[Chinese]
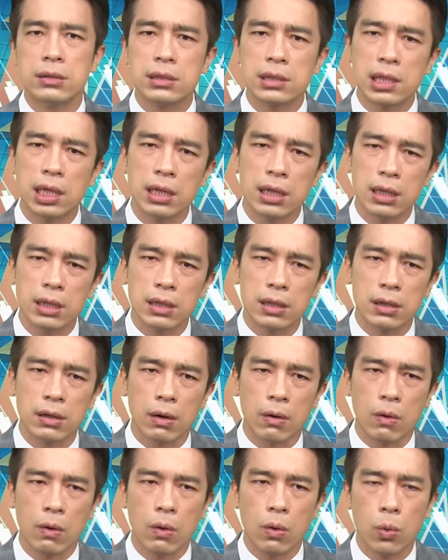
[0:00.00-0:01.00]
车
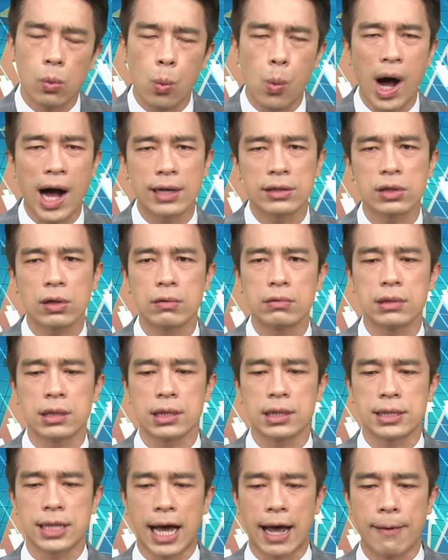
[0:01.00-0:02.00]
用、网通
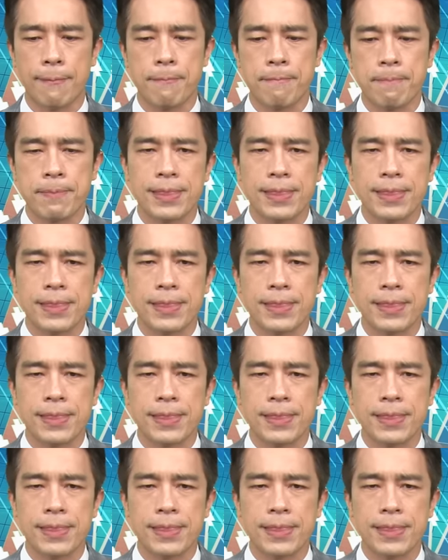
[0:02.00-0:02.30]
题材。